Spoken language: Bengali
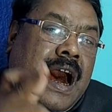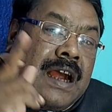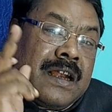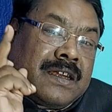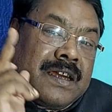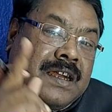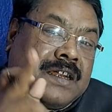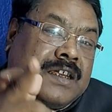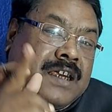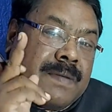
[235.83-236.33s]

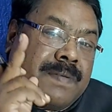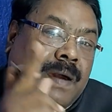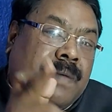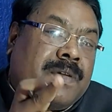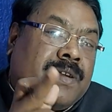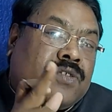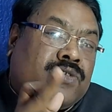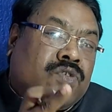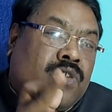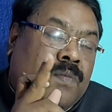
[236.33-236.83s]
আজকে
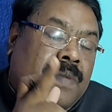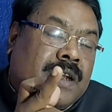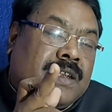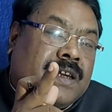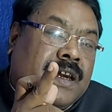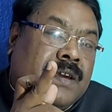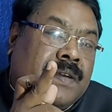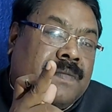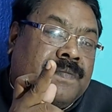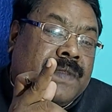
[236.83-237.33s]
যেভাবে
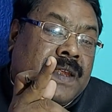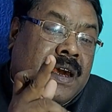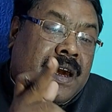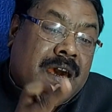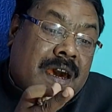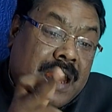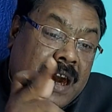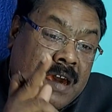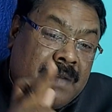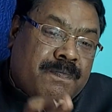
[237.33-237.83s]
সমাজে
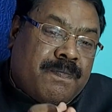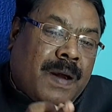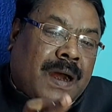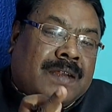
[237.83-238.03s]
এই